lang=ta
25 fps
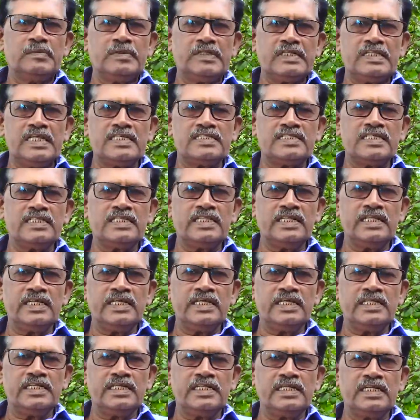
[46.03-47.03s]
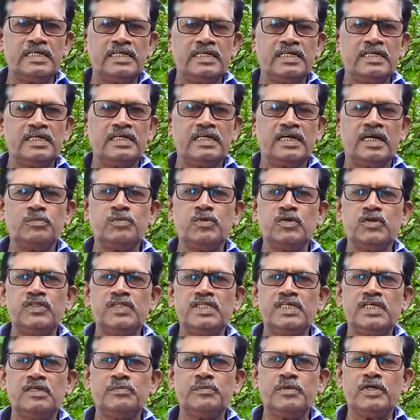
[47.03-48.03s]
பிரதேசத்திலே என்னென்ன
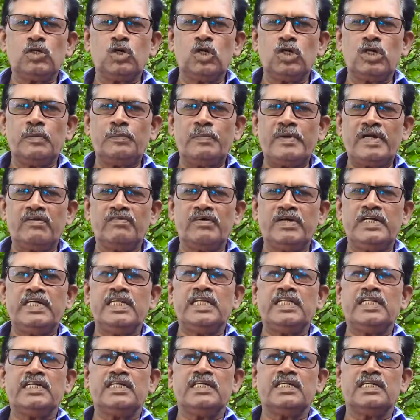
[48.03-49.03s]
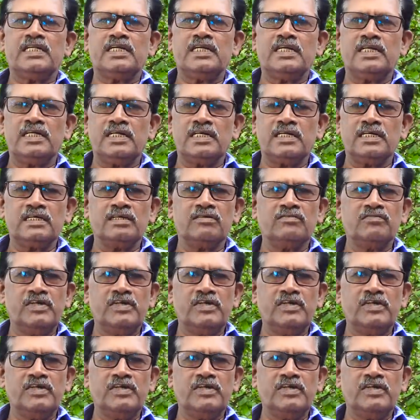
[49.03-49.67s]
அபிவிருத்திகள் மேற்கொள்ளப்பட வேண்டியிருக்கின்ற